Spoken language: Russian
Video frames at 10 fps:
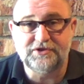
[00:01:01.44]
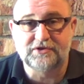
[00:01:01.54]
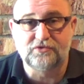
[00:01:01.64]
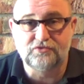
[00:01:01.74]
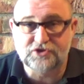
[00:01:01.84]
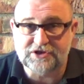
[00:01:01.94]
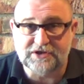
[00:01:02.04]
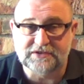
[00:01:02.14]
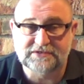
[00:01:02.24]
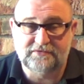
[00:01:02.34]
и те, кто
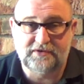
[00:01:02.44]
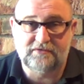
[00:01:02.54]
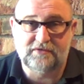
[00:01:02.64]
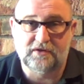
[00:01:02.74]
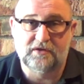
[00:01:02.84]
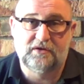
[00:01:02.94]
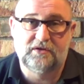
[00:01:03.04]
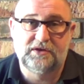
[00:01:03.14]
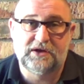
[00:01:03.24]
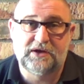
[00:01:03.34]
уже завоевал
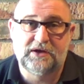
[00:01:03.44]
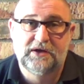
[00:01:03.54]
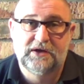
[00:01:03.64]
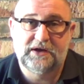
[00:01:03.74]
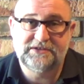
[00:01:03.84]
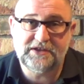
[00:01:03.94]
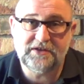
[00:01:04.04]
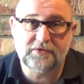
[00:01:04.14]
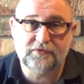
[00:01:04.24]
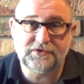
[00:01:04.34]
э, на
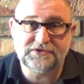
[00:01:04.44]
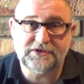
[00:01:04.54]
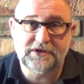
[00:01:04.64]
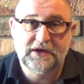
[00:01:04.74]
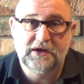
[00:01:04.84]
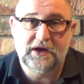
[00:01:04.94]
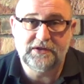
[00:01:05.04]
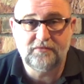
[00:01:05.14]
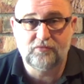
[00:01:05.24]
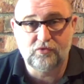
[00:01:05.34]
осеннем РФСИ,
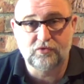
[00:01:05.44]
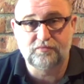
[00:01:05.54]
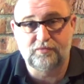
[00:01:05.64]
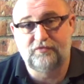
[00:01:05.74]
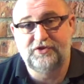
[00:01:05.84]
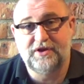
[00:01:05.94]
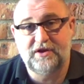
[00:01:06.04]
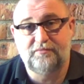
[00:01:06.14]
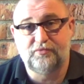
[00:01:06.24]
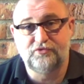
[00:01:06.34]
они могут в
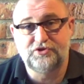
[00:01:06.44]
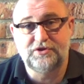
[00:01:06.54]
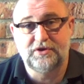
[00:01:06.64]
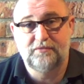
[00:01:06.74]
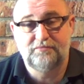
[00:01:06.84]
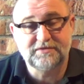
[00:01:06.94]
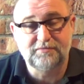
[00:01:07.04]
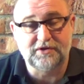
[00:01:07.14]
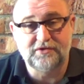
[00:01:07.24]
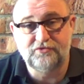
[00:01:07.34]
идеале получить
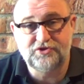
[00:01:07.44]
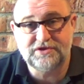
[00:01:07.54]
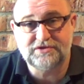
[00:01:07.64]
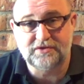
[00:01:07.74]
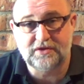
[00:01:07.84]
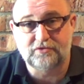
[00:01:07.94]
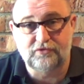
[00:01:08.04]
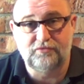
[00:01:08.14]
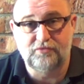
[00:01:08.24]
бесплатное участие на Трофи